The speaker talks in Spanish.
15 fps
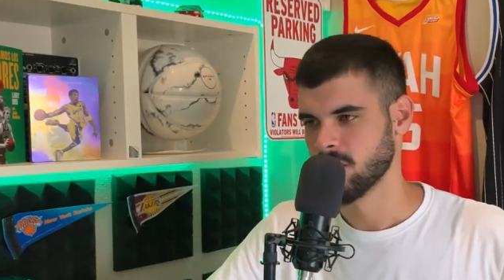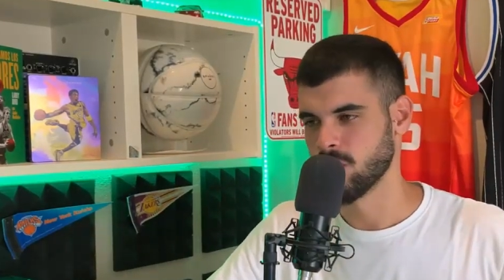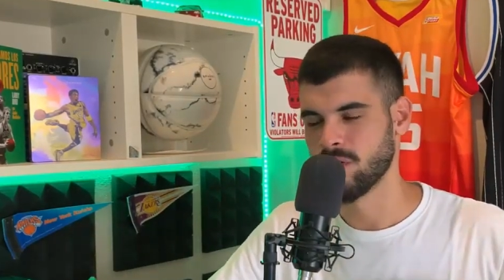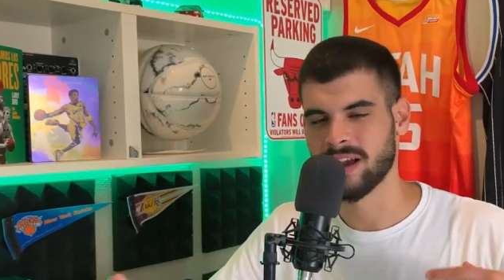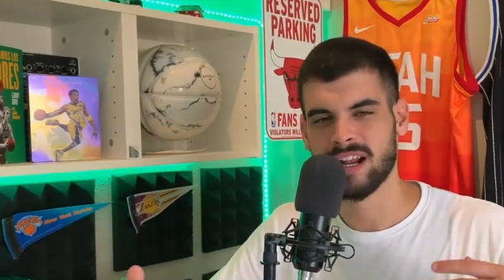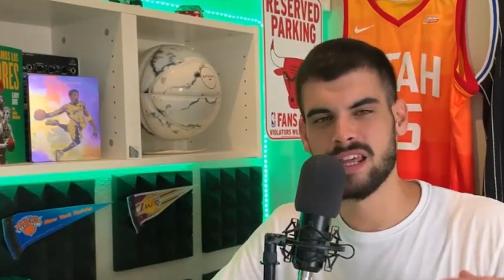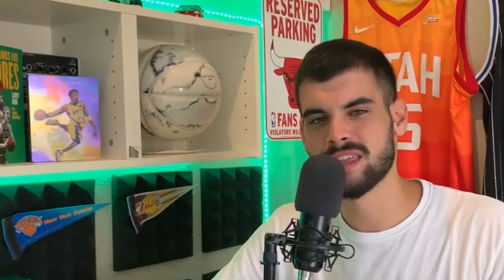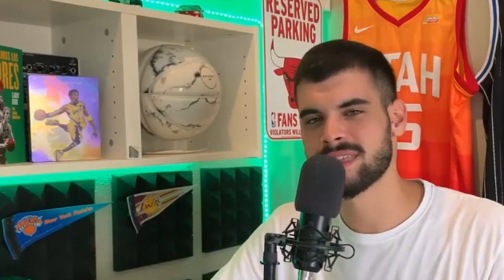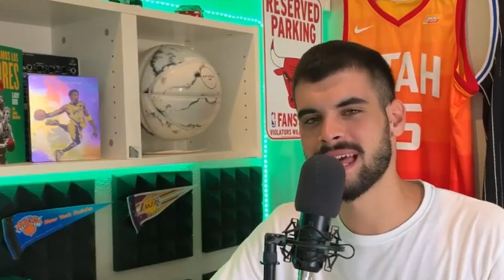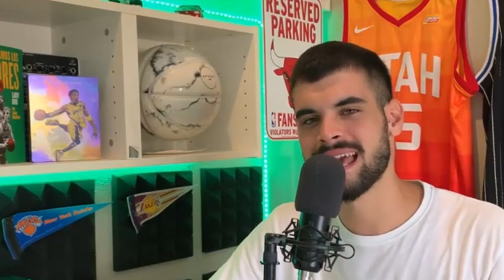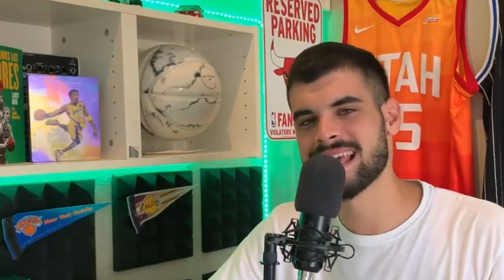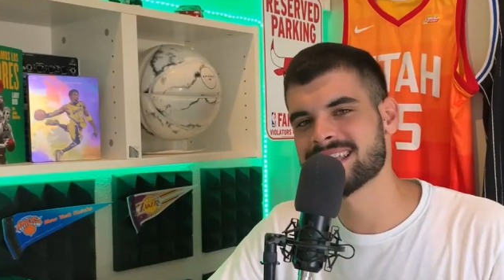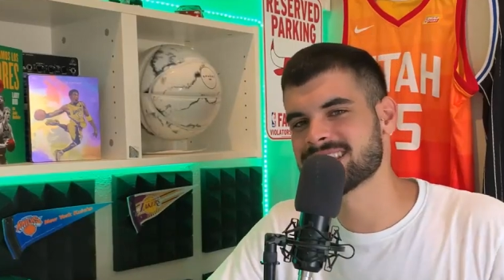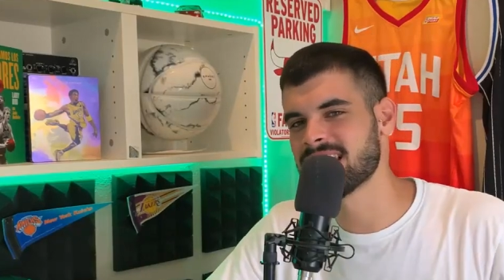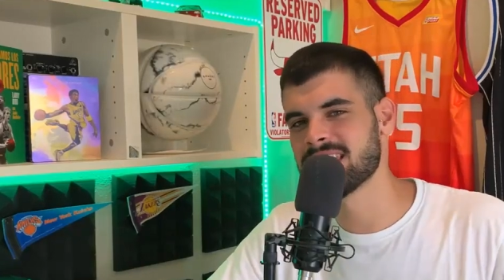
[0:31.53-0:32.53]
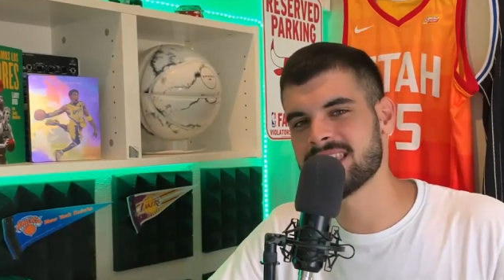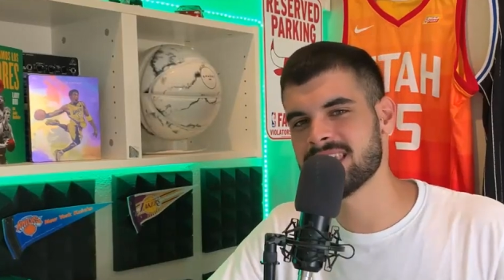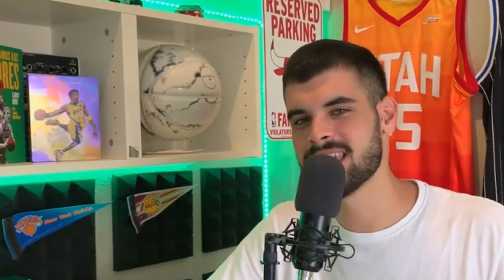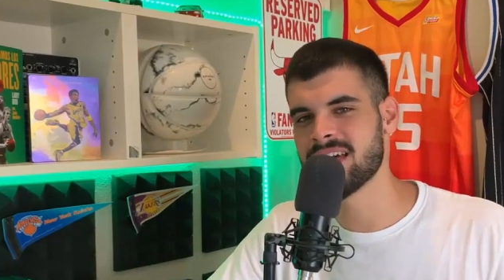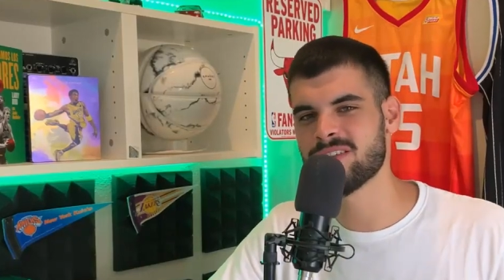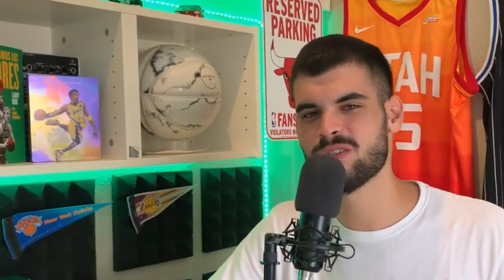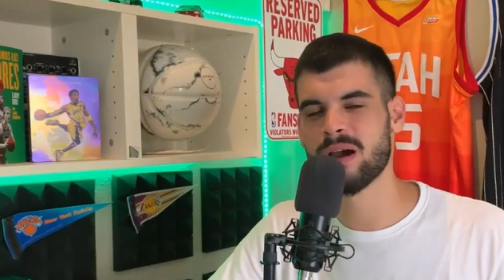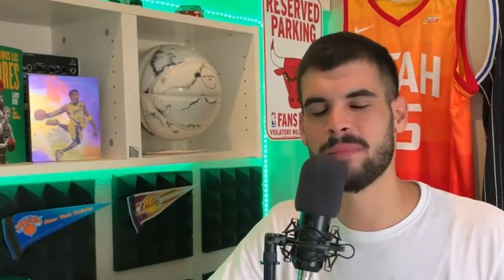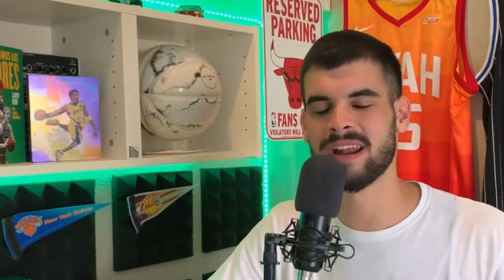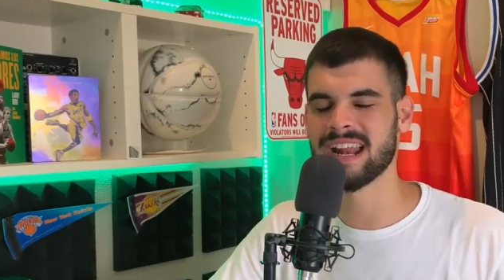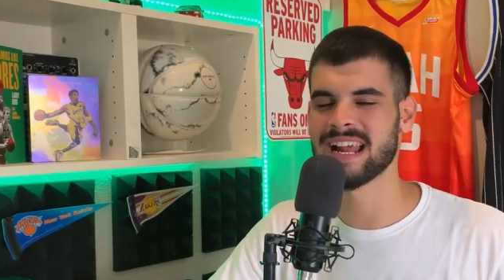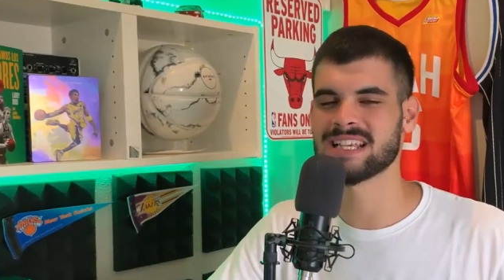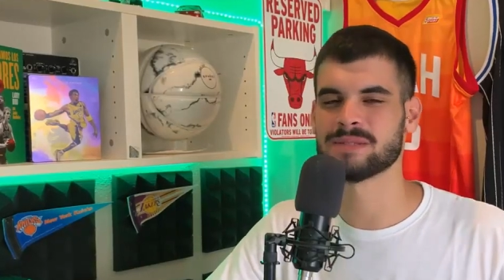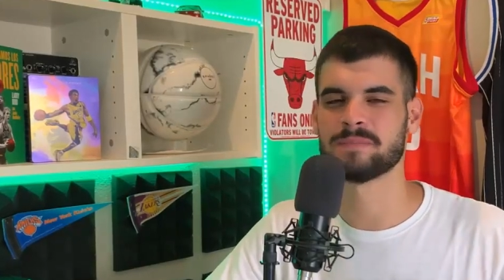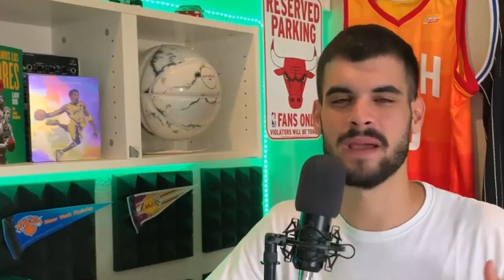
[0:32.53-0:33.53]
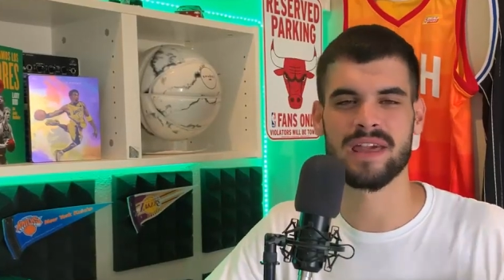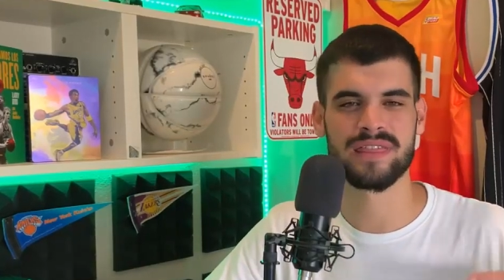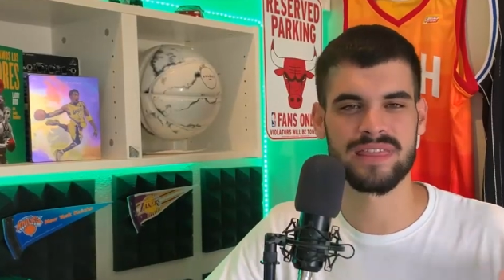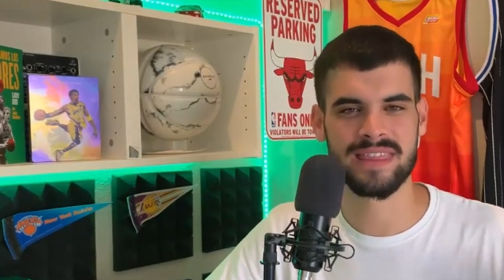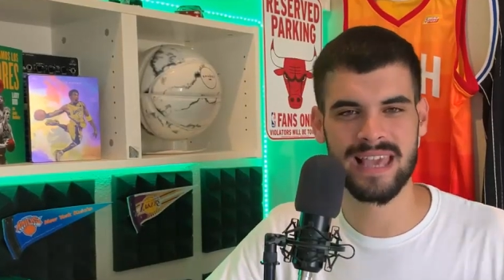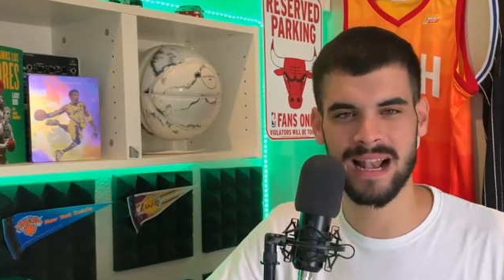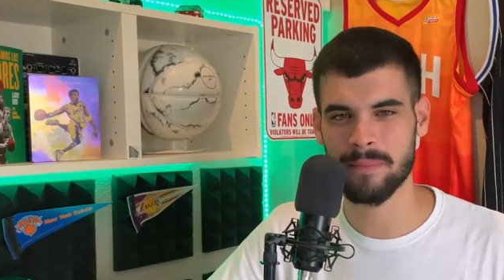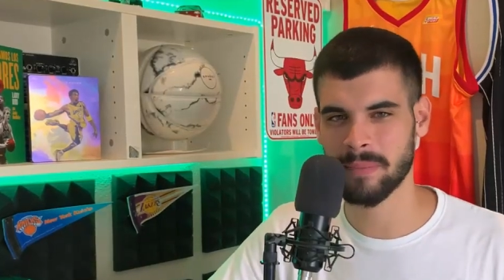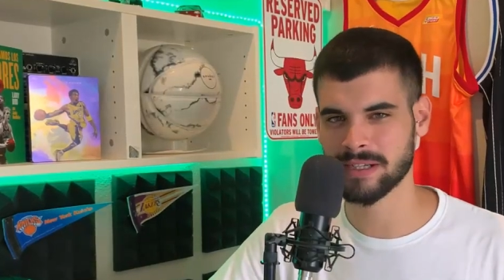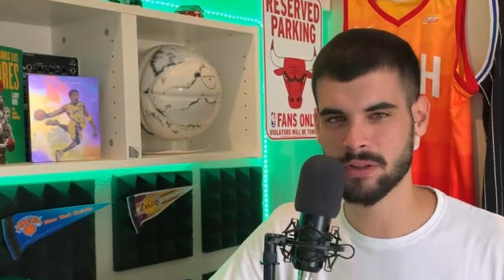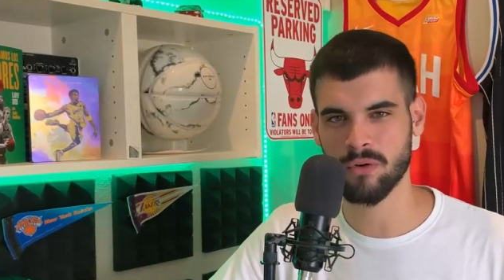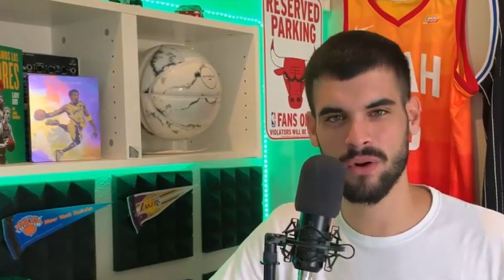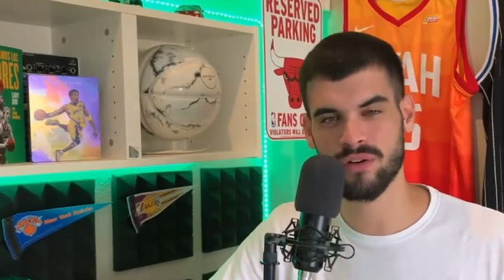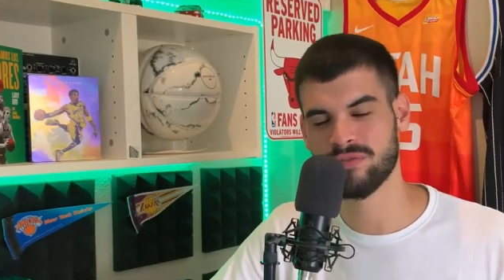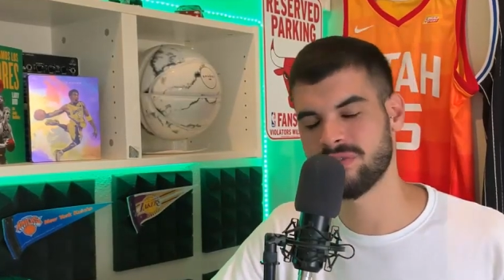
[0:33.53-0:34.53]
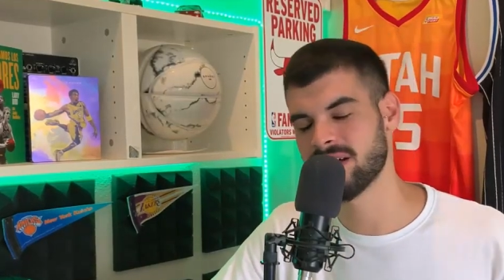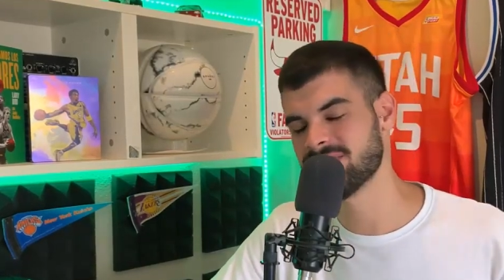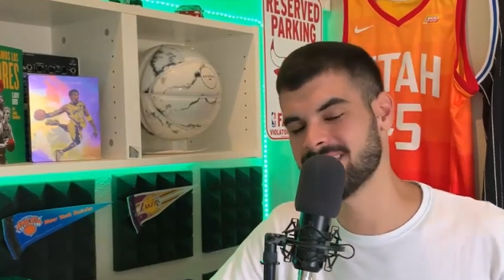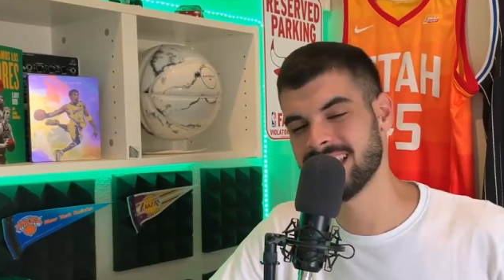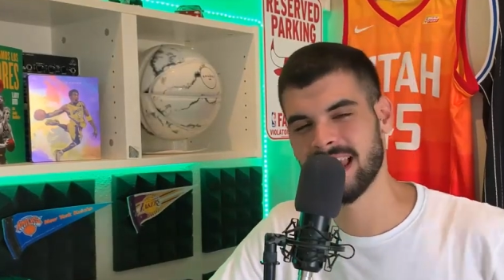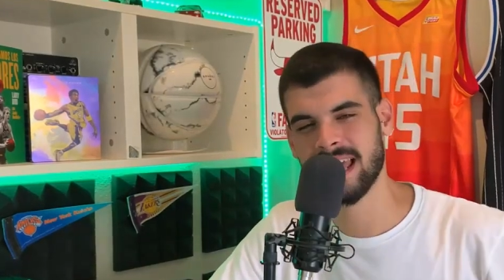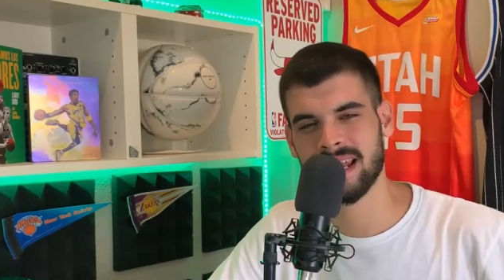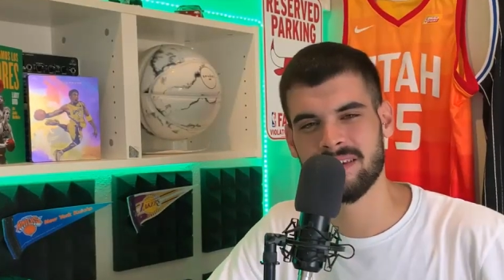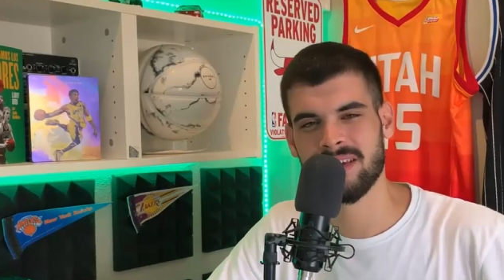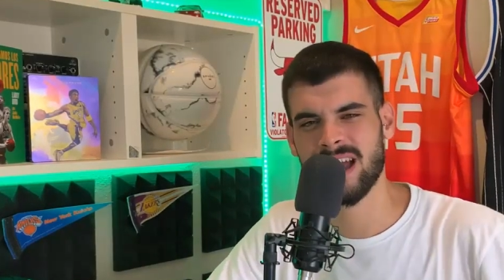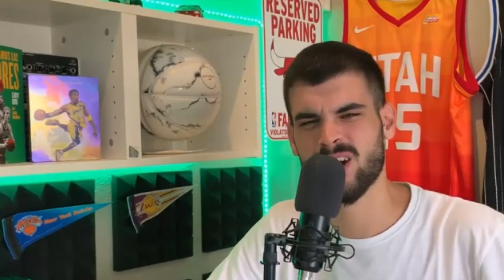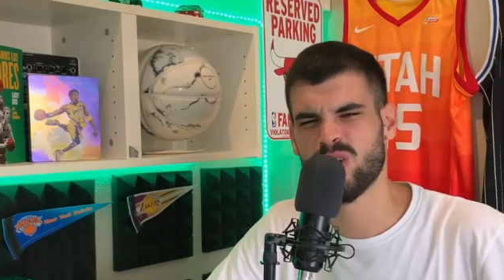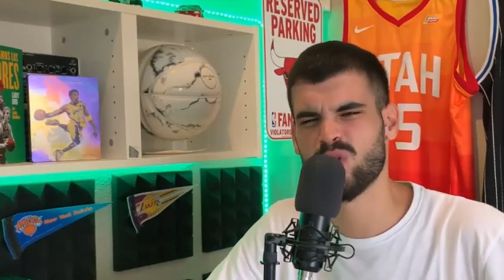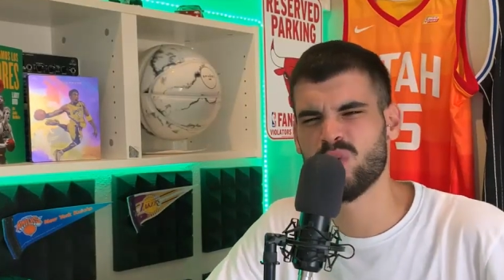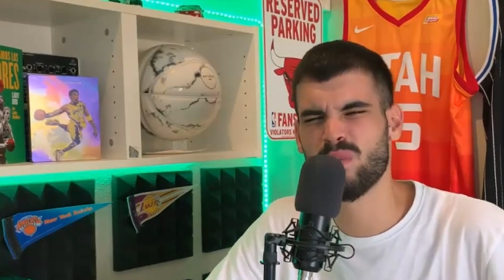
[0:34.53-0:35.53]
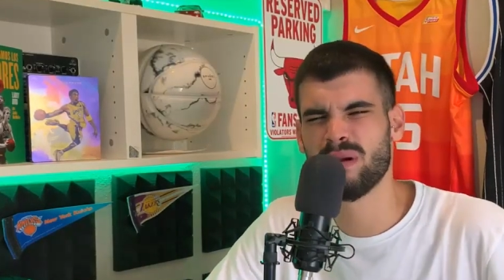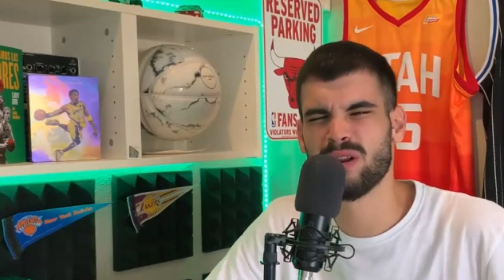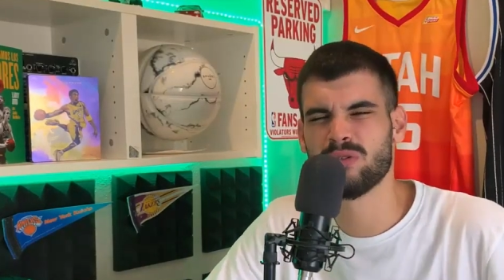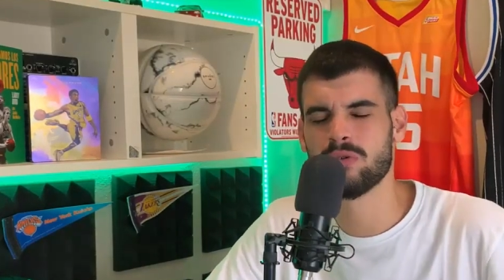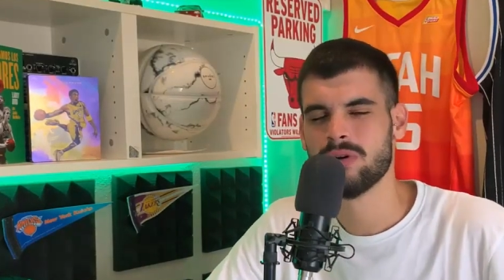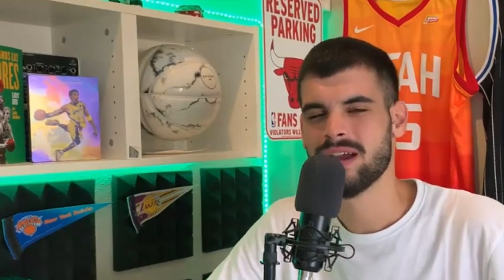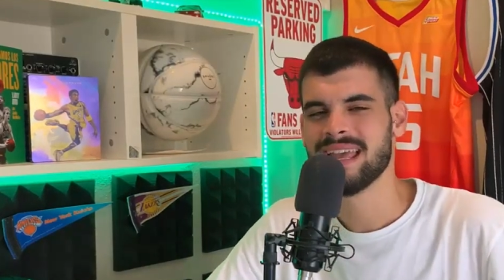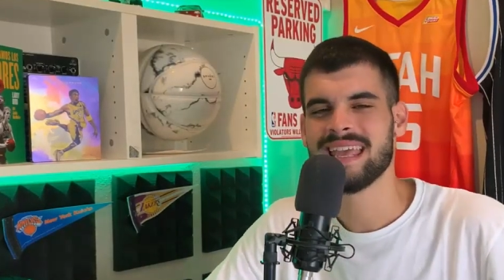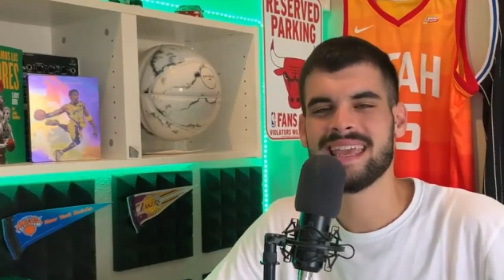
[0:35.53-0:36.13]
organiza ese día de una manera especial para todos los fans de la NBA con un menú